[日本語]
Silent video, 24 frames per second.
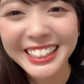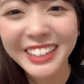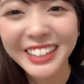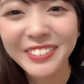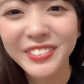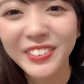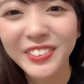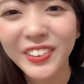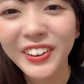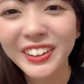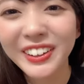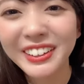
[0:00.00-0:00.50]
多
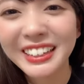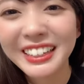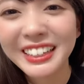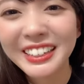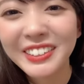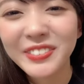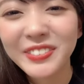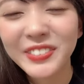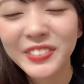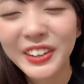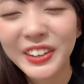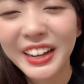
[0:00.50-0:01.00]
分ほ
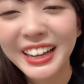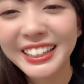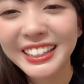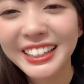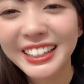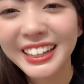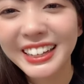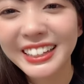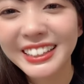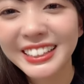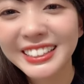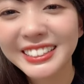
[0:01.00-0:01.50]
もう相
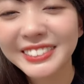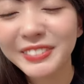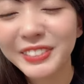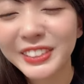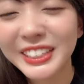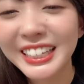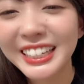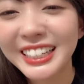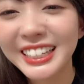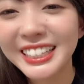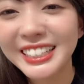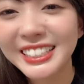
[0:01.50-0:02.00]
手方で
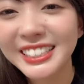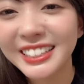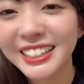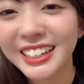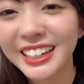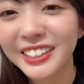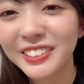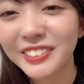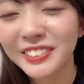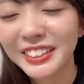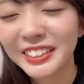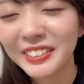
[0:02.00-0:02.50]
も気にして
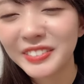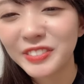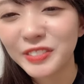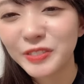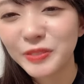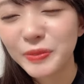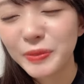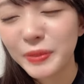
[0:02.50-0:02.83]
ないのに